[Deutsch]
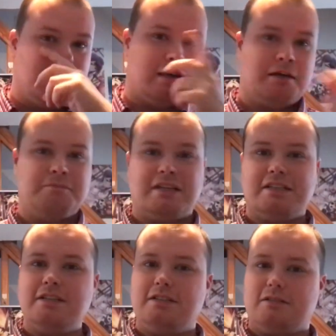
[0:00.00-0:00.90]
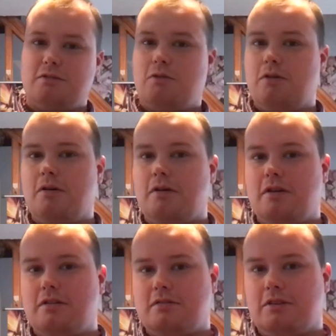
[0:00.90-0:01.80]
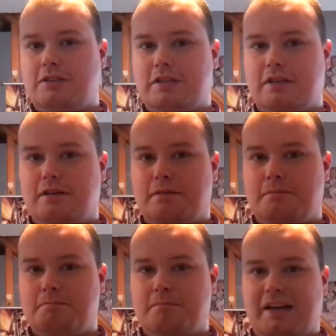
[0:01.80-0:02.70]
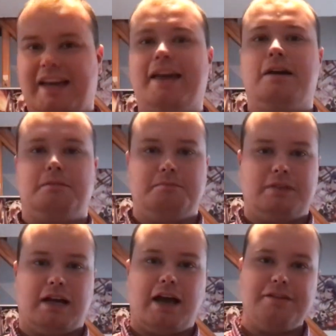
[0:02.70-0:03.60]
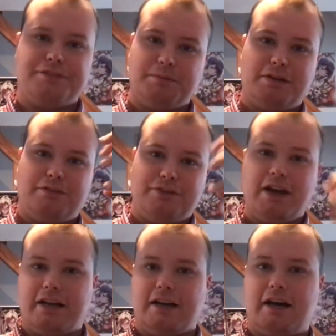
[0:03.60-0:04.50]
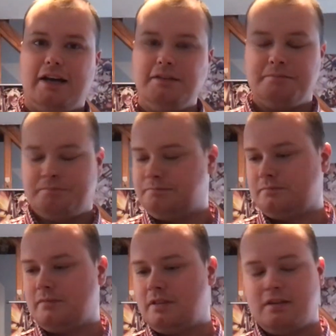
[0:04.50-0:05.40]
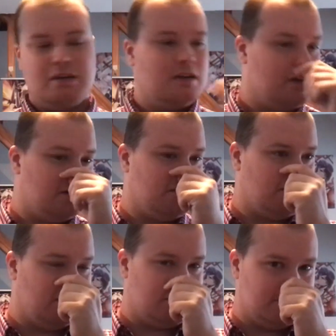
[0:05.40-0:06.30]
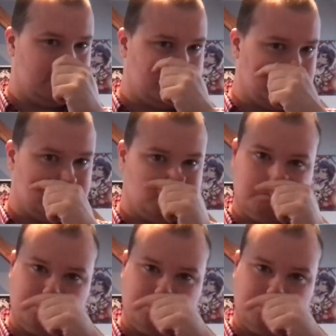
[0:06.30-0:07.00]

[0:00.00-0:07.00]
Ähm, da sind so solche ähm, Ringe. Da greift ihr mit den Fingern rein und